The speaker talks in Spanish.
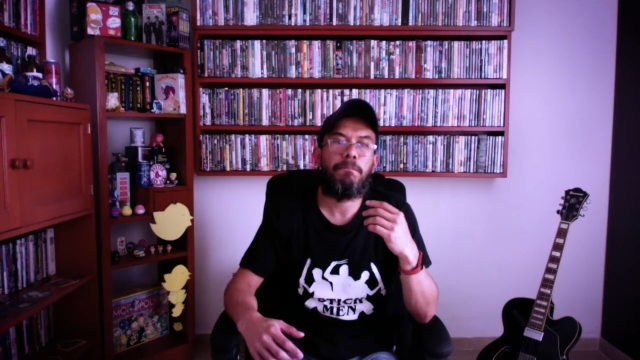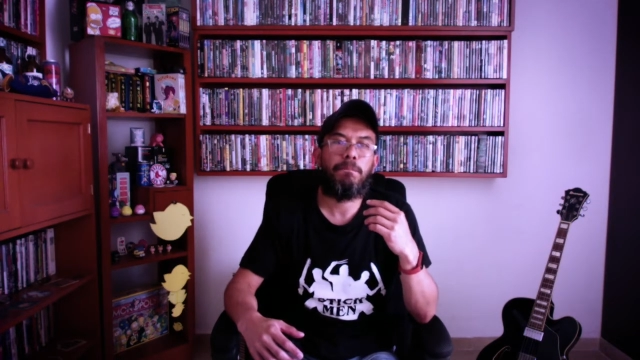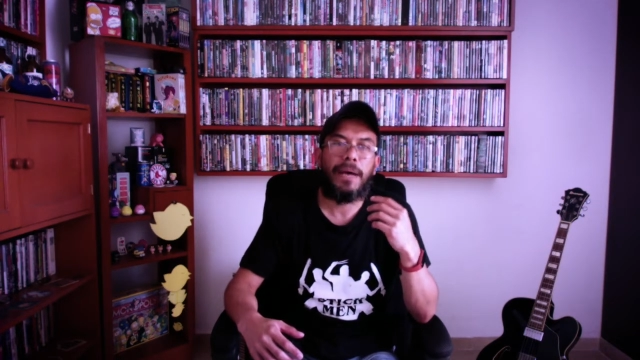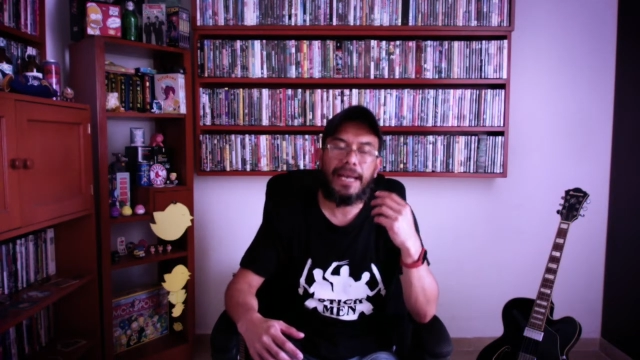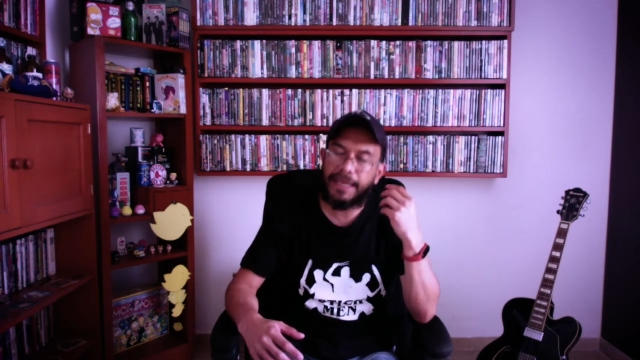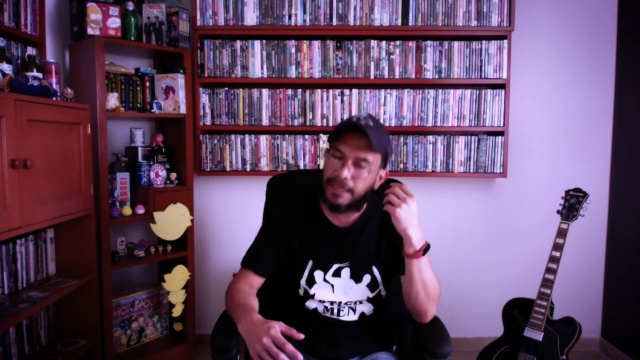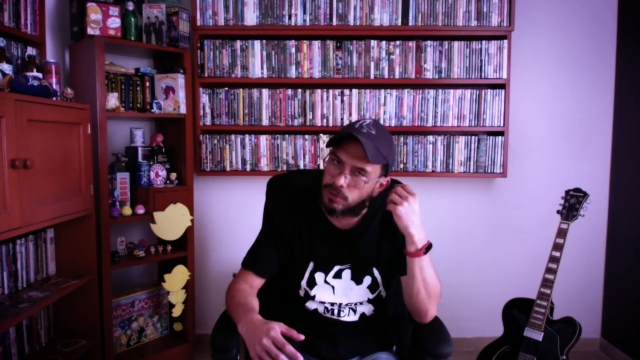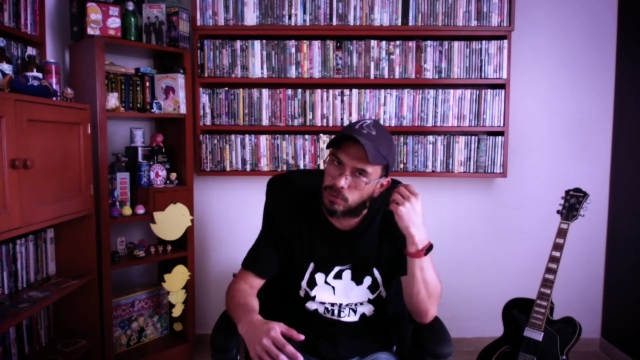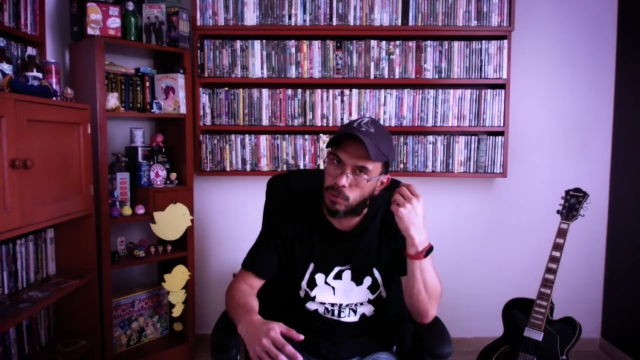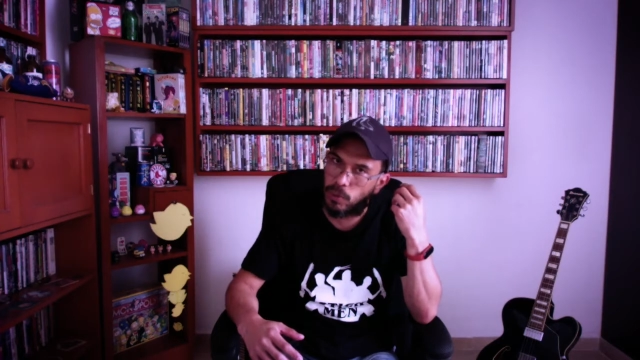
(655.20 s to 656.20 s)
para que
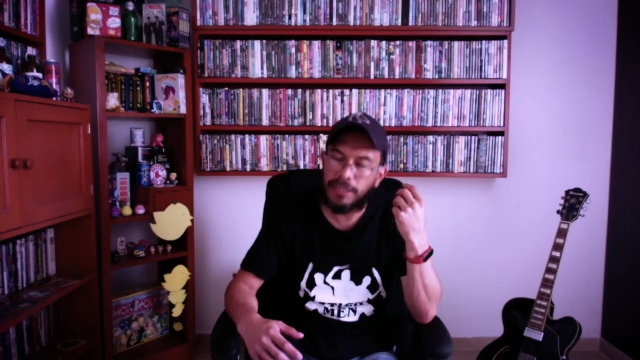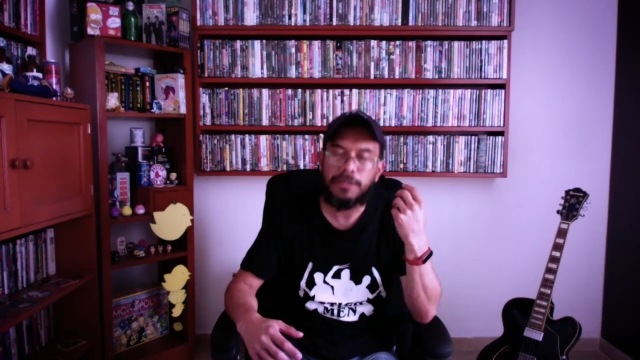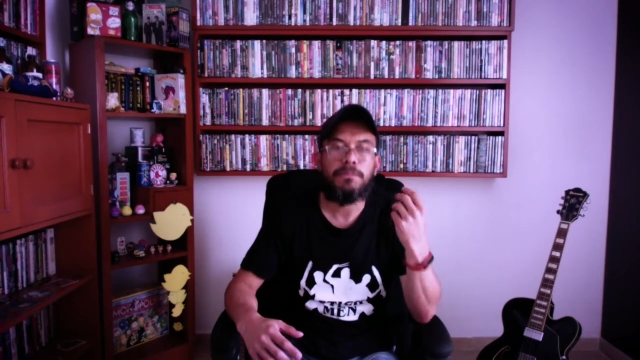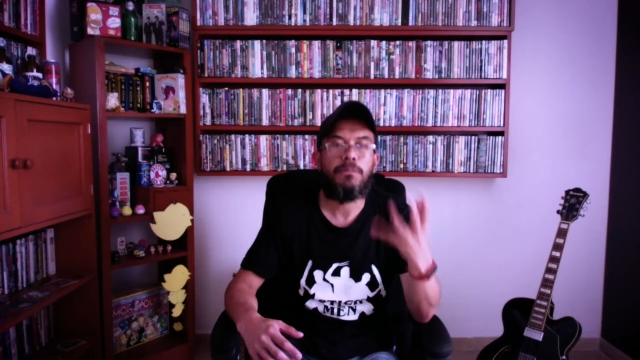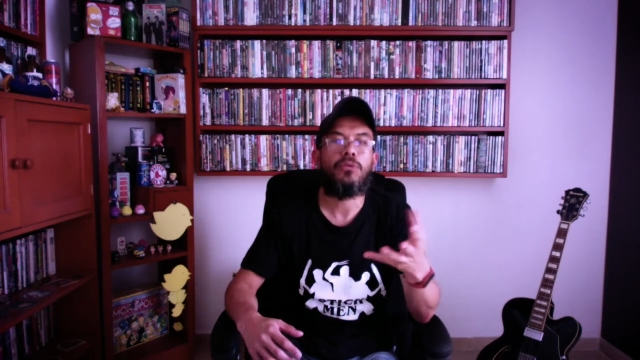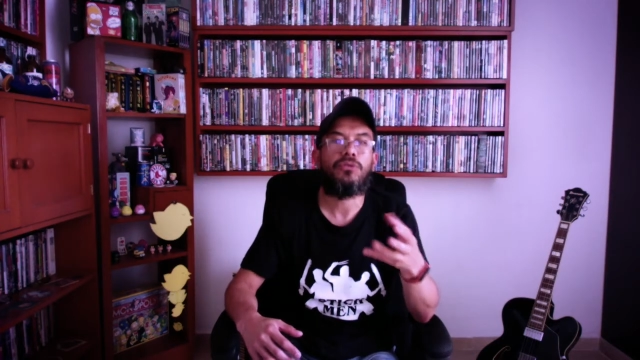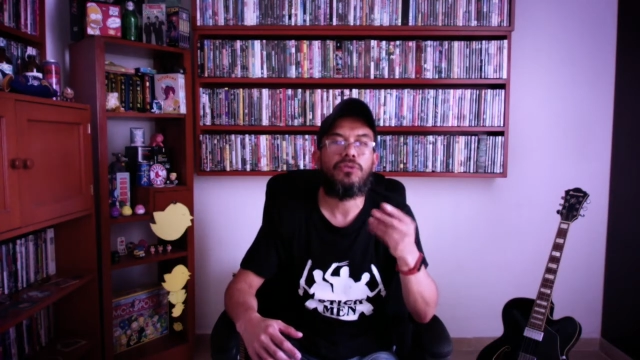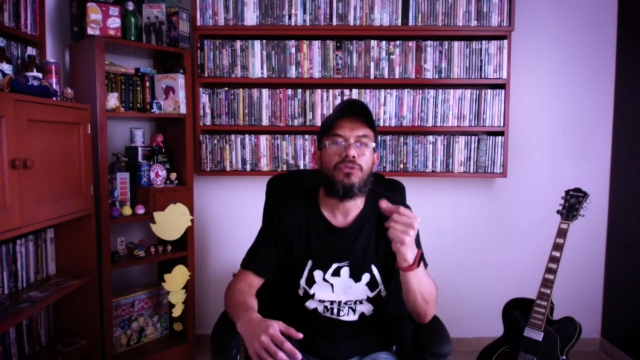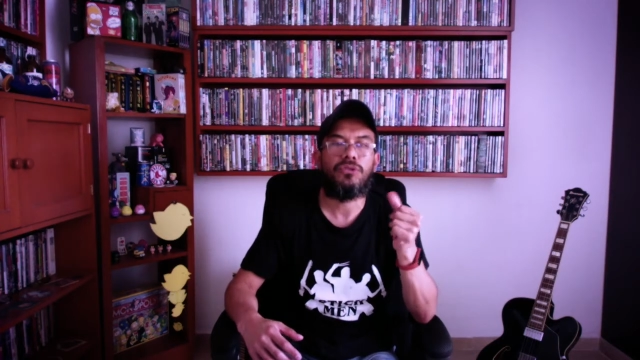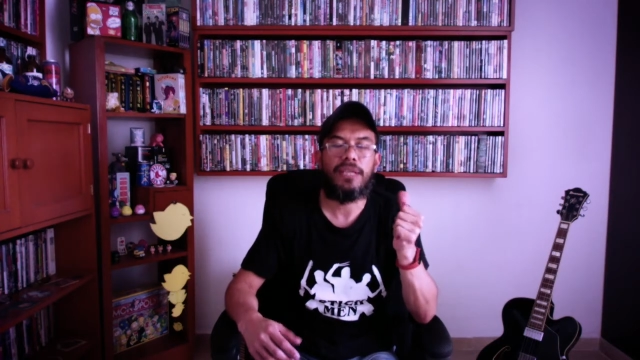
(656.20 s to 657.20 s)
su
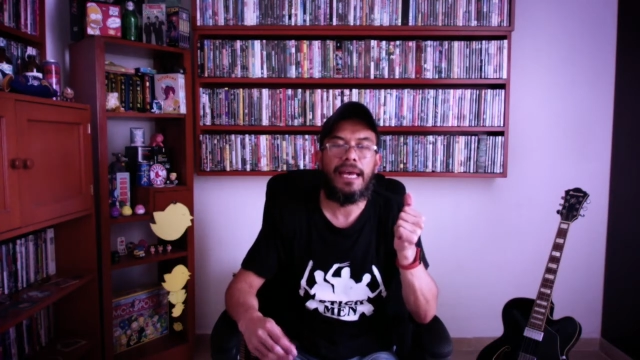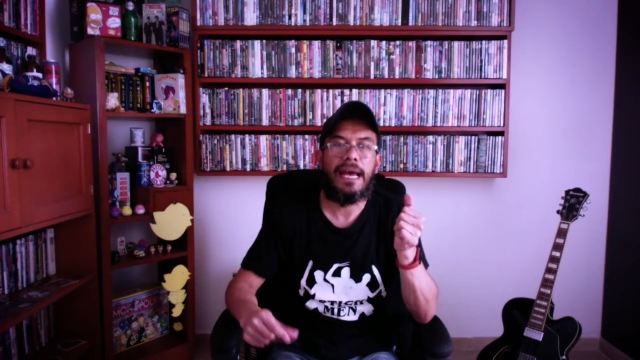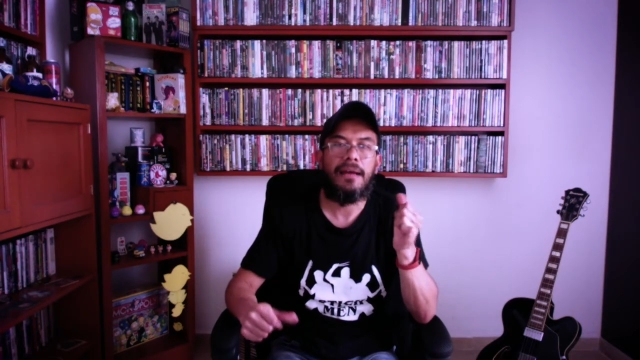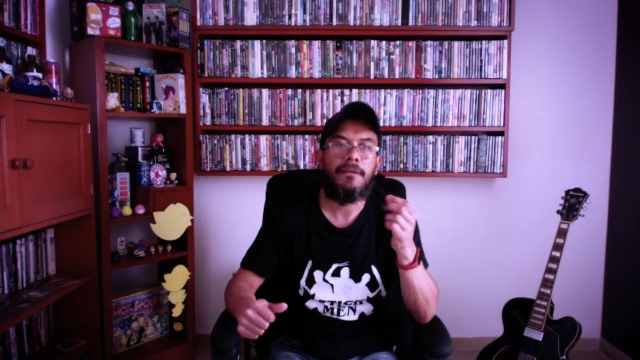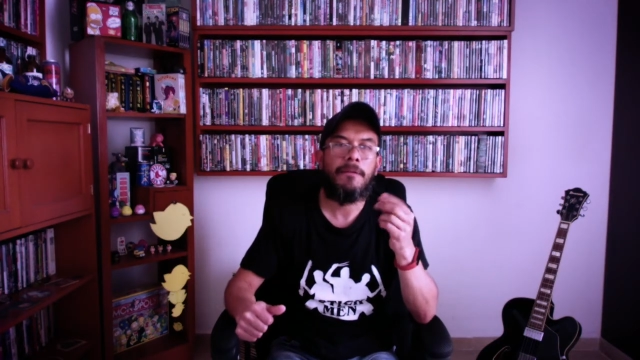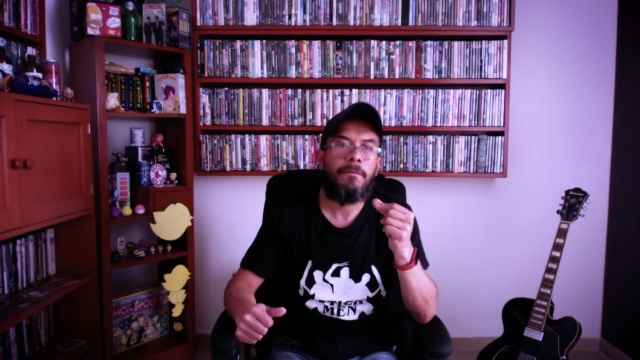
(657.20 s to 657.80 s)
esposo sea